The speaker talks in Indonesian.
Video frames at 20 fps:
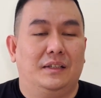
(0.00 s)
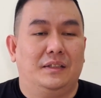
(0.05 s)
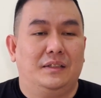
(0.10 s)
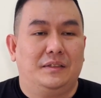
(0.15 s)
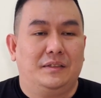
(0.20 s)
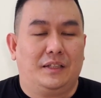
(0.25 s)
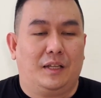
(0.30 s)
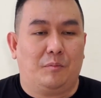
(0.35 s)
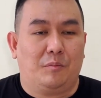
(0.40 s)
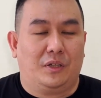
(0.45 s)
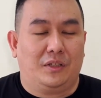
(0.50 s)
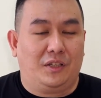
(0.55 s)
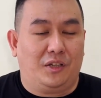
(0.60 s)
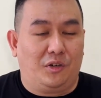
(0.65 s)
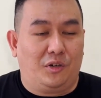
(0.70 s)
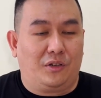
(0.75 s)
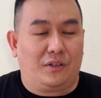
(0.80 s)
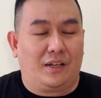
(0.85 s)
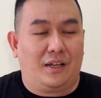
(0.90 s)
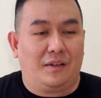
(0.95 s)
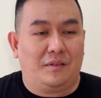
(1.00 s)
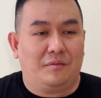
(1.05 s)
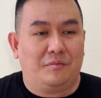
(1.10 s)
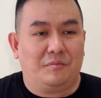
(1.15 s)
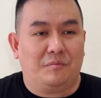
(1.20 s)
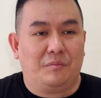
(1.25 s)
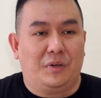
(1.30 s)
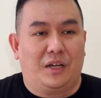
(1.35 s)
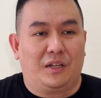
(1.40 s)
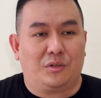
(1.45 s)
namanya orang
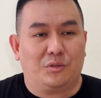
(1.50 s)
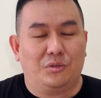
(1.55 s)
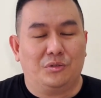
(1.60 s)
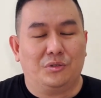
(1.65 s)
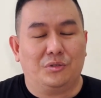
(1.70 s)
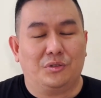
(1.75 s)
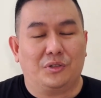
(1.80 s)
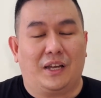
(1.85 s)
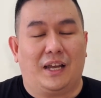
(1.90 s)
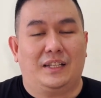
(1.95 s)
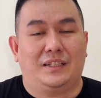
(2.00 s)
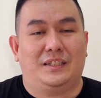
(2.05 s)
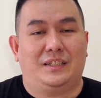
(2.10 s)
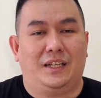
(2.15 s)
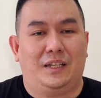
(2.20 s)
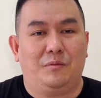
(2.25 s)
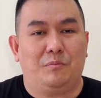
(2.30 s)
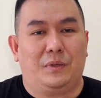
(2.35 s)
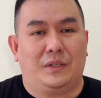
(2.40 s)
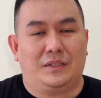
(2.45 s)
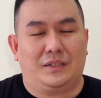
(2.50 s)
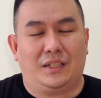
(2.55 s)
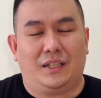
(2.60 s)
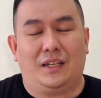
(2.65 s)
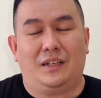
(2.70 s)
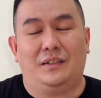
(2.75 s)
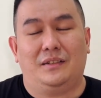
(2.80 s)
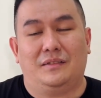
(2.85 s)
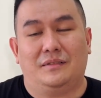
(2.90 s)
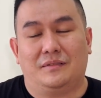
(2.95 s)
baru gajian pasti
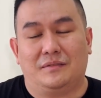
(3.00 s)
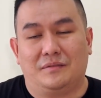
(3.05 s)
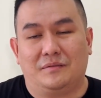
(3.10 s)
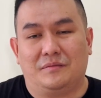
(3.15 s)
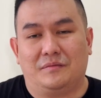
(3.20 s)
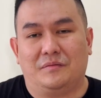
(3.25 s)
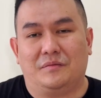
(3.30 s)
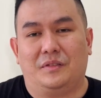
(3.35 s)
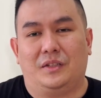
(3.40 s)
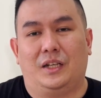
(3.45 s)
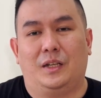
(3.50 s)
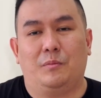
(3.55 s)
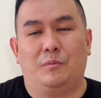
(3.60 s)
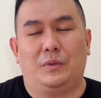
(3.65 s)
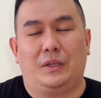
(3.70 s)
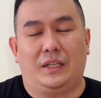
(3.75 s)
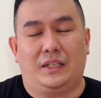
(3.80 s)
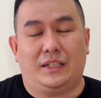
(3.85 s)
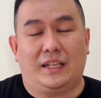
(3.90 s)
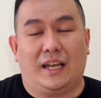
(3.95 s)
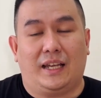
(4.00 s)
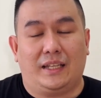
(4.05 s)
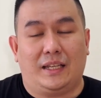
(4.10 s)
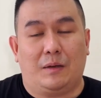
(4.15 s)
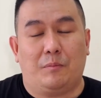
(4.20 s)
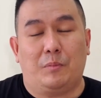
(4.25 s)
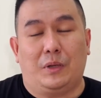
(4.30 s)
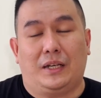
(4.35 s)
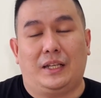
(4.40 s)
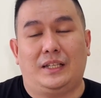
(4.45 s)
kan lebih
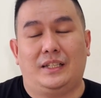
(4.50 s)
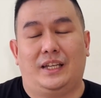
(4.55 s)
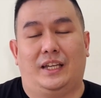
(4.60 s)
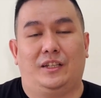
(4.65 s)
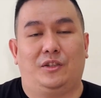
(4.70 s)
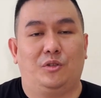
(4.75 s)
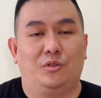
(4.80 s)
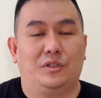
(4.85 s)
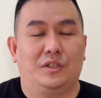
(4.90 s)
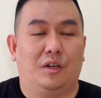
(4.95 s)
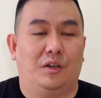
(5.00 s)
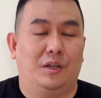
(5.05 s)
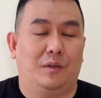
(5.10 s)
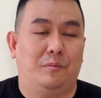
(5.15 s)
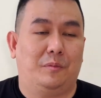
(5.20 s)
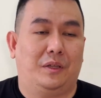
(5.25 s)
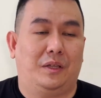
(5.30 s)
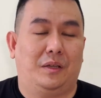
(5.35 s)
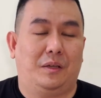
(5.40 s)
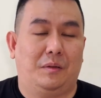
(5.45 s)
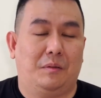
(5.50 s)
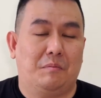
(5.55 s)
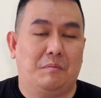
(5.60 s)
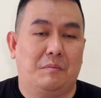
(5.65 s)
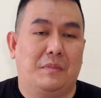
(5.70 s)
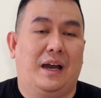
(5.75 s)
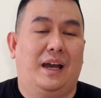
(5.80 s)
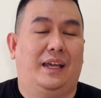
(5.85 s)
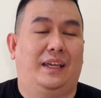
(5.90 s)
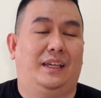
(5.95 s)
daya belinya itu jauh lebih
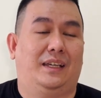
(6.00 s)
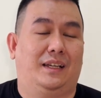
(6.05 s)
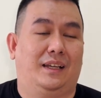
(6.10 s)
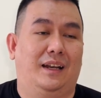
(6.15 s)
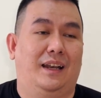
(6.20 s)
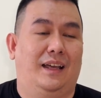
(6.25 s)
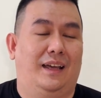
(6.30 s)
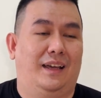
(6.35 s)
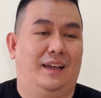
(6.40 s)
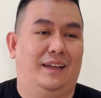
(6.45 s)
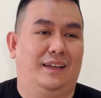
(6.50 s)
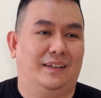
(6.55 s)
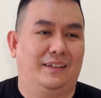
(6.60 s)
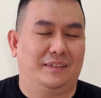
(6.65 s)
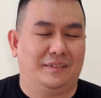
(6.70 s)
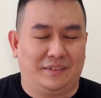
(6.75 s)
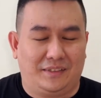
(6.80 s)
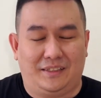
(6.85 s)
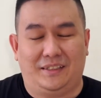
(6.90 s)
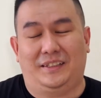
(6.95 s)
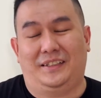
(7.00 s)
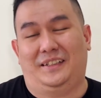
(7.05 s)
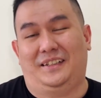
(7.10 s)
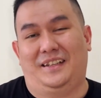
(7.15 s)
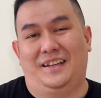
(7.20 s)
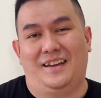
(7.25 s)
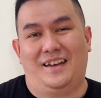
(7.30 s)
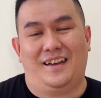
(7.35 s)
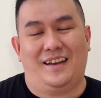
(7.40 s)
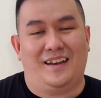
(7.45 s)
baik lah
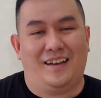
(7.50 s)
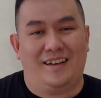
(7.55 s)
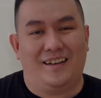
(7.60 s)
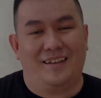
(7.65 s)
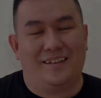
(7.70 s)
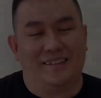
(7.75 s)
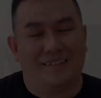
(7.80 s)
iya